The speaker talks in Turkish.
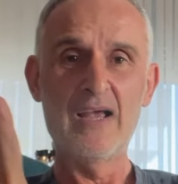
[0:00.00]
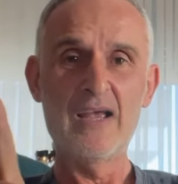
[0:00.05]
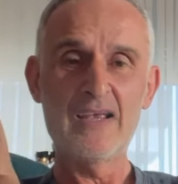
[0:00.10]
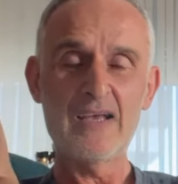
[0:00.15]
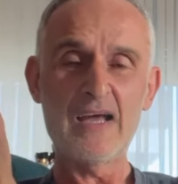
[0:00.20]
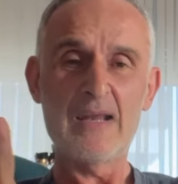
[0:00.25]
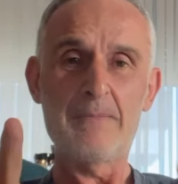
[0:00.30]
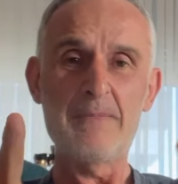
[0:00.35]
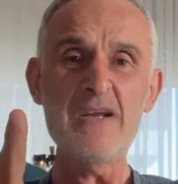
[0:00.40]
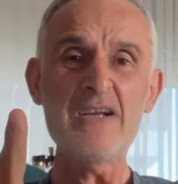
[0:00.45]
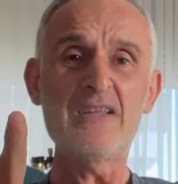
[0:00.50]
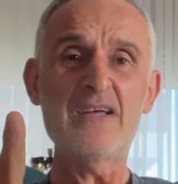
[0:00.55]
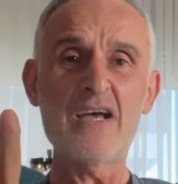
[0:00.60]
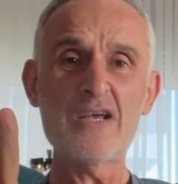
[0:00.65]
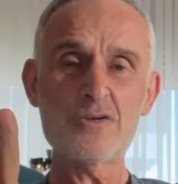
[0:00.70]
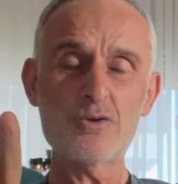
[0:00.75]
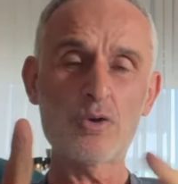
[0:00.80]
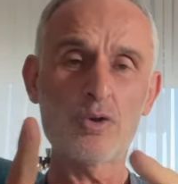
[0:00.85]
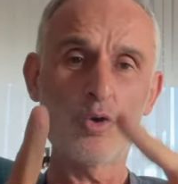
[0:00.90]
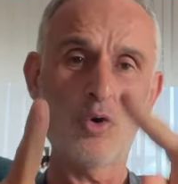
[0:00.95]
Yani bir
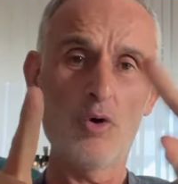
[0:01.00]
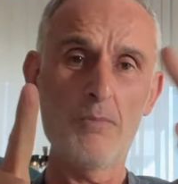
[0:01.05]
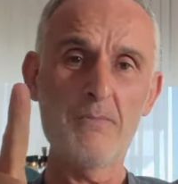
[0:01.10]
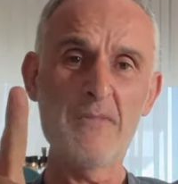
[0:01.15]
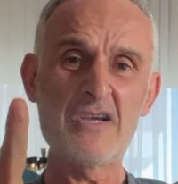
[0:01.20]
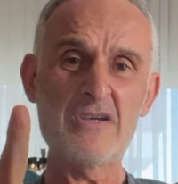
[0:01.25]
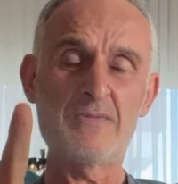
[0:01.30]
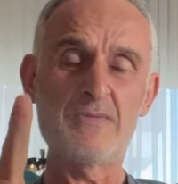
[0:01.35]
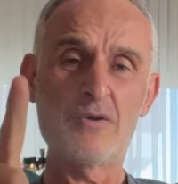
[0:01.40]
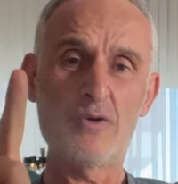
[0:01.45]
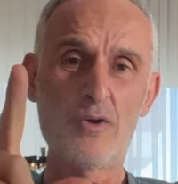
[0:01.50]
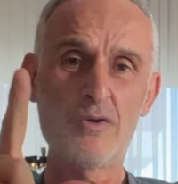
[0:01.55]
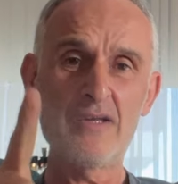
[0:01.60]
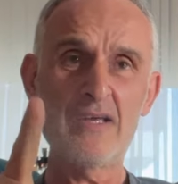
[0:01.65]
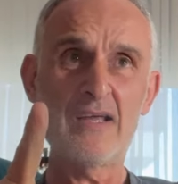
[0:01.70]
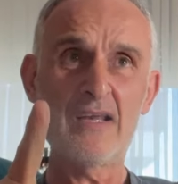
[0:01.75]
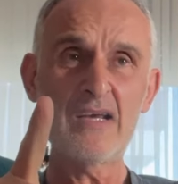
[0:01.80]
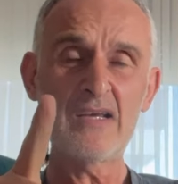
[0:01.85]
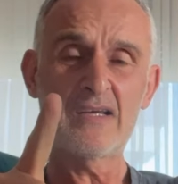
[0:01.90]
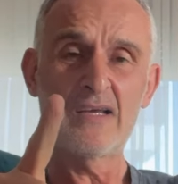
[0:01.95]
dairesi olan 15 bin lira
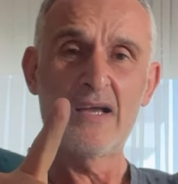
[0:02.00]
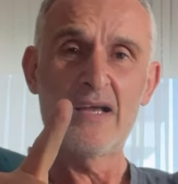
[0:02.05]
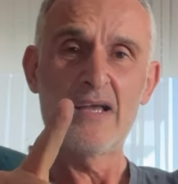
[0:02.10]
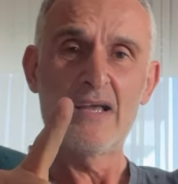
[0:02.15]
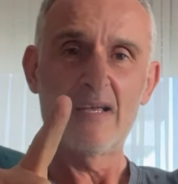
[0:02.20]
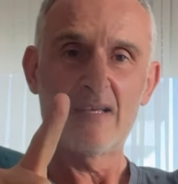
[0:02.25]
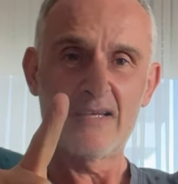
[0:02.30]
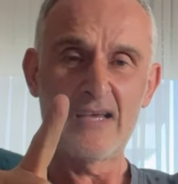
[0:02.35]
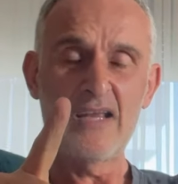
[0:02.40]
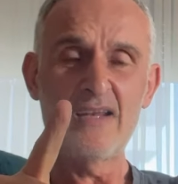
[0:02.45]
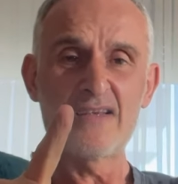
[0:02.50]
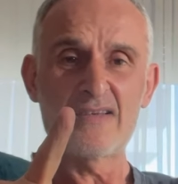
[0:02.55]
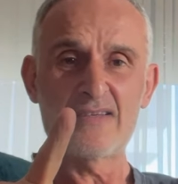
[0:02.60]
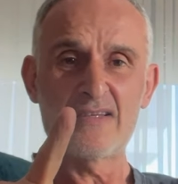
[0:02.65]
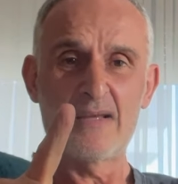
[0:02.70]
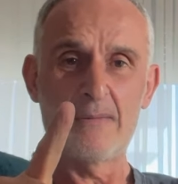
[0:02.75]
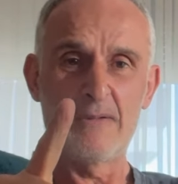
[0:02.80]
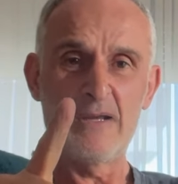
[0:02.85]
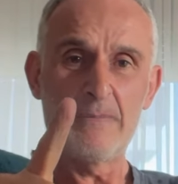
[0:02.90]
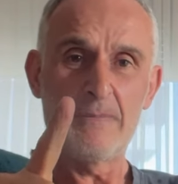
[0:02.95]
ödeyerek
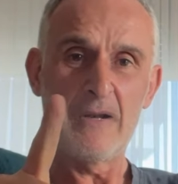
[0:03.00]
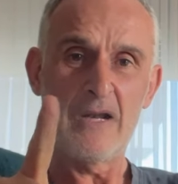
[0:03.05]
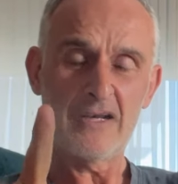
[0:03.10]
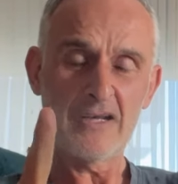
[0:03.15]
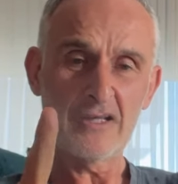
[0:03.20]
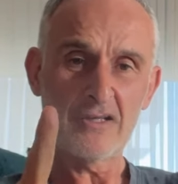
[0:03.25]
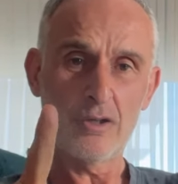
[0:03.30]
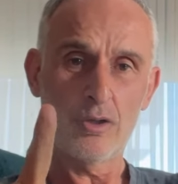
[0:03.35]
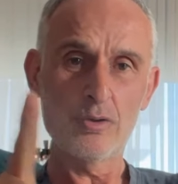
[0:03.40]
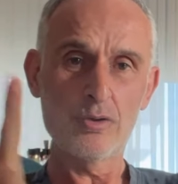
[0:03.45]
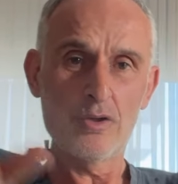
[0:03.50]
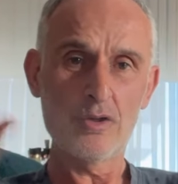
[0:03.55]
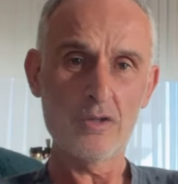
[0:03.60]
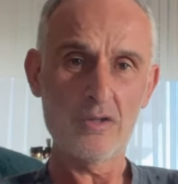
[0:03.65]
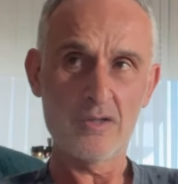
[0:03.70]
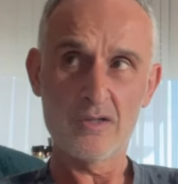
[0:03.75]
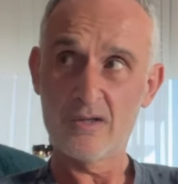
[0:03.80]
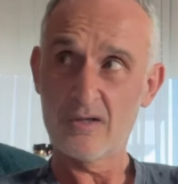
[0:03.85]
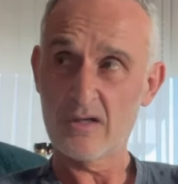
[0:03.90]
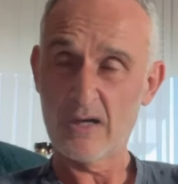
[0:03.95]
Kendisine bir plaket alıyor,
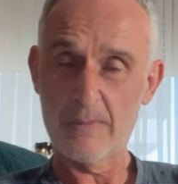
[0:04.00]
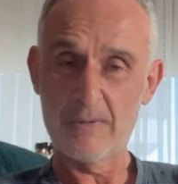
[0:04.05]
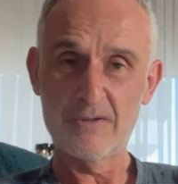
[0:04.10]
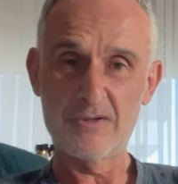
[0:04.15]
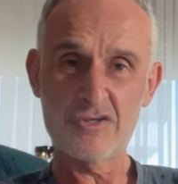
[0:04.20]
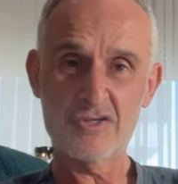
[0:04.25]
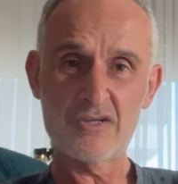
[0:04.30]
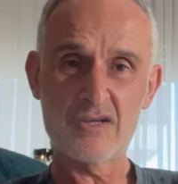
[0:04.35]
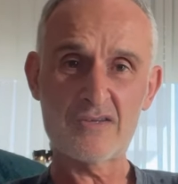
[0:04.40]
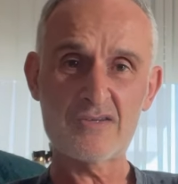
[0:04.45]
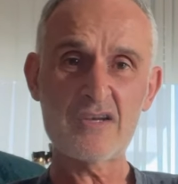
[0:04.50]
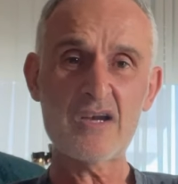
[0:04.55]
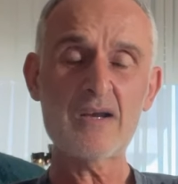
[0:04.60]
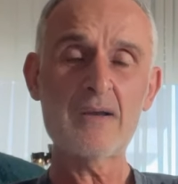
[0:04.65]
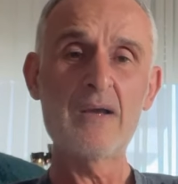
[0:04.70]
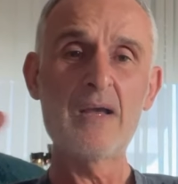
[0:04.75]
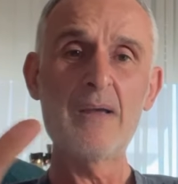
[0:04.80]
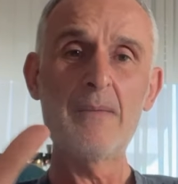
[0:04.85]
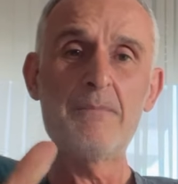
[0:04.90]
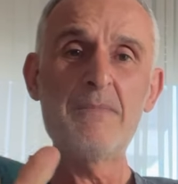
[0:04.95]
kapının dışına atacak.
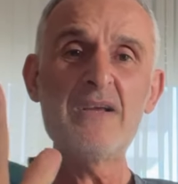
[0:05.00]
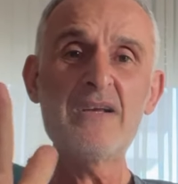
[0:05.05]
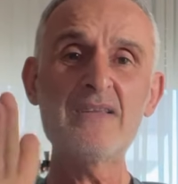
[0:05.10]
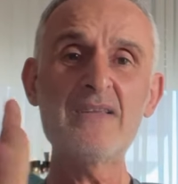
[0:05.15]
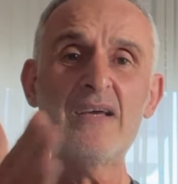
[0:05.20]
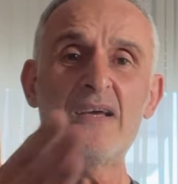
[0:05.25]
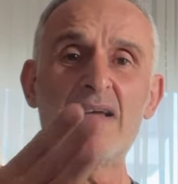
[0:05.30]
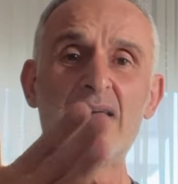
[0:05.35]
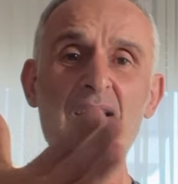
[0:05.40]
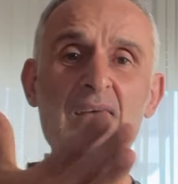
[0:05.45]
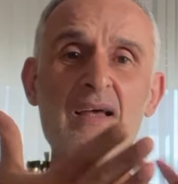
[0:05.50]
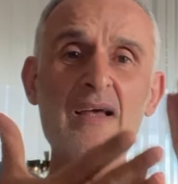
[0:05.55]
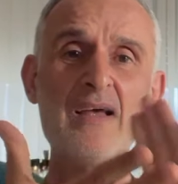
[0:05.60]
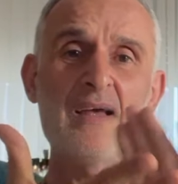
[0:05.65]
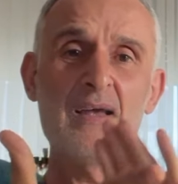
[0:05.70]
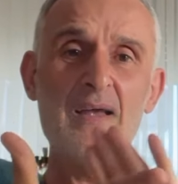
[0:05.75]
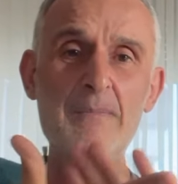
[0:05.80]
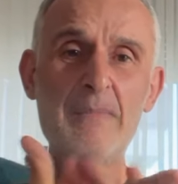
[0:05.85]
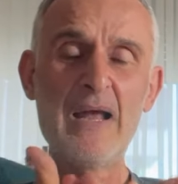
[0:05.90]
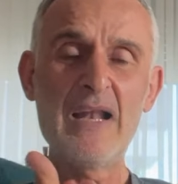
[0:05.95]
Bir de
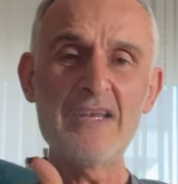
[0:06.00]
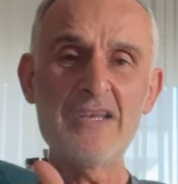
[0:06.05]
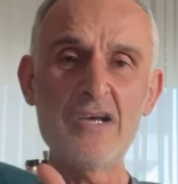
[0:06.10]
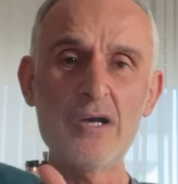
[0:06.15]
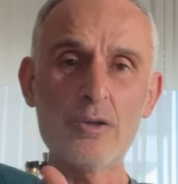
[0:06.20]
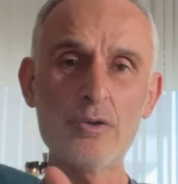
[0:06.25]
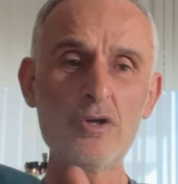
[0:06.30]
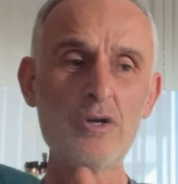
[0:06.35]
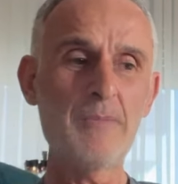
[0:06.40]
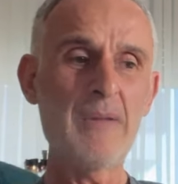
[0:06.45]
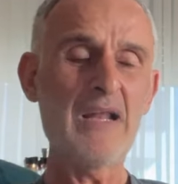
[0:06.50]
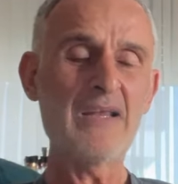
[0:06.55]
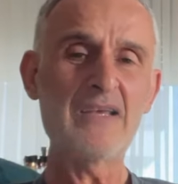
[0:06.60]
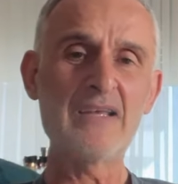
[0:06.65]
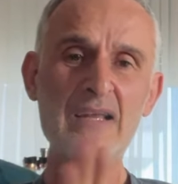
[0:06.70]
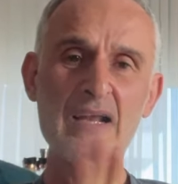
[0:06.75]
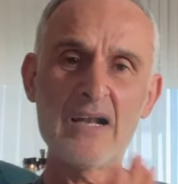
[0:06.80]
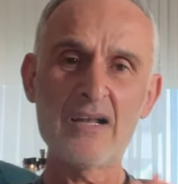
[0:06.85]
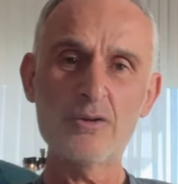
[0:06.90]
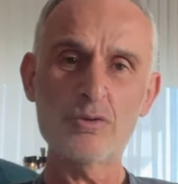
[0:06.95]
e, belge alıyor.
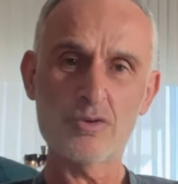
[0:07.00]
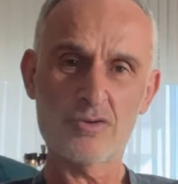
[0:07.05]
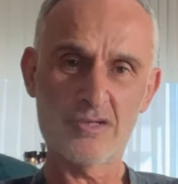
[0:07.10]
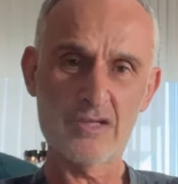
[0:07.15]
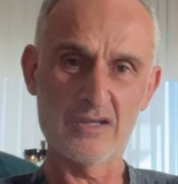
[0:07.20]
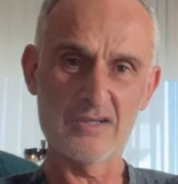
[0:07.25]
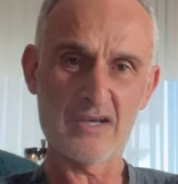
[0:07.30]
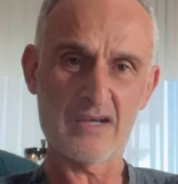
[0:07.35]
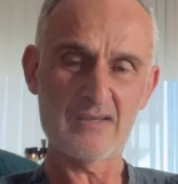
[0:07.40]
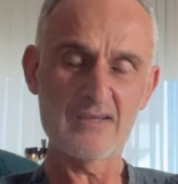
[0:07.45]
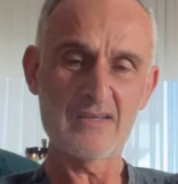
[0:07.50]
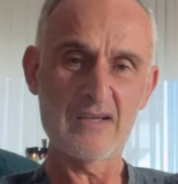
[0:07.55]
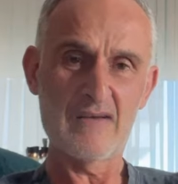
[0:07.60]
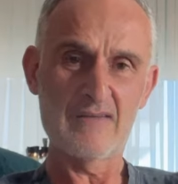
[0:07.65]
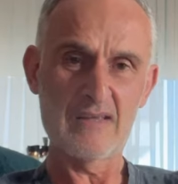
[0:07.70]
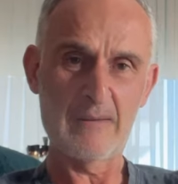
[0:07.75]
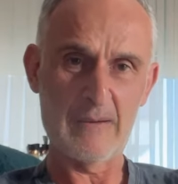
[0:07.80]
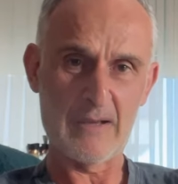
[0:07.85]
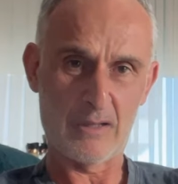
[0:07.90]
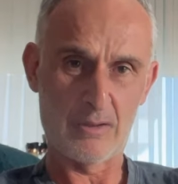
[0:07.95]
Belgelerde dosya alacaksınız,
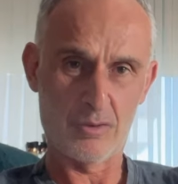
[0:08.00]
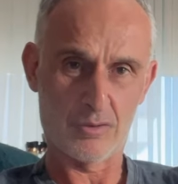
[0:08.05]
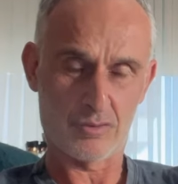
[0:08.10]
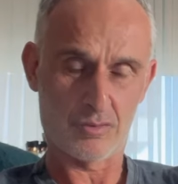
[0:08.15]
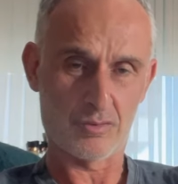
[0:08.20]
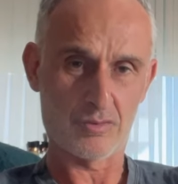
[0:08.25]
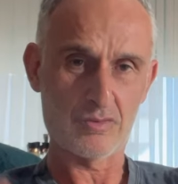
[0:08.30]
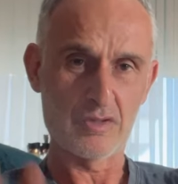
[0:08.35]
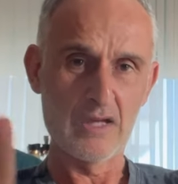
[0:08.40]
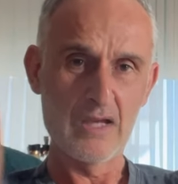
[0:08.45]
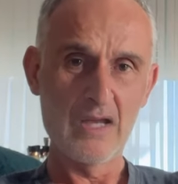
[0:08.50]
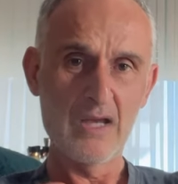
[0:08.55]
evde bekliyorsunuz.